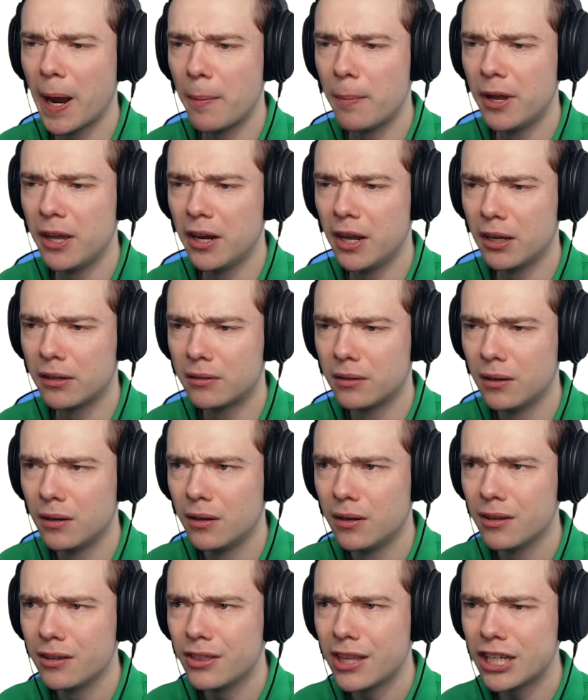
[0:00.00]
un minuto.
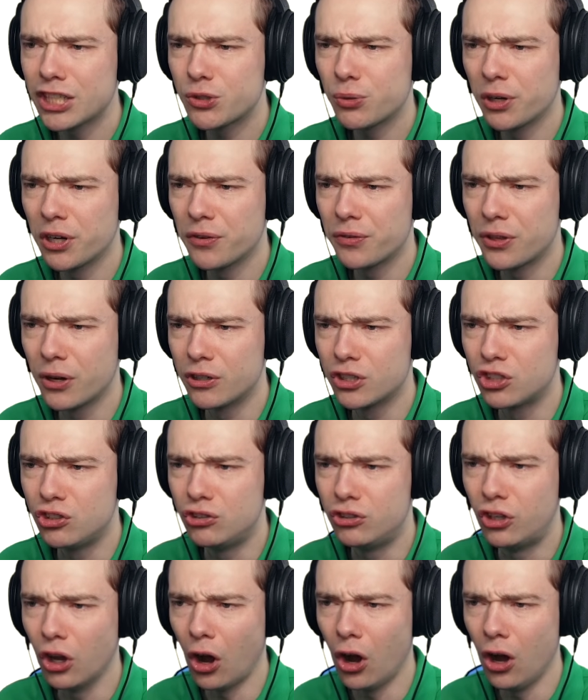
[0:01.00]
Es una de
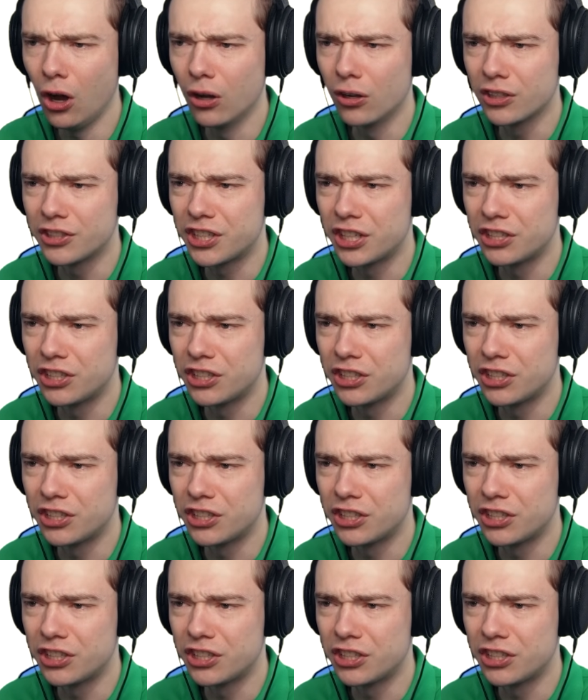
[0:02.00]
esas muñecas,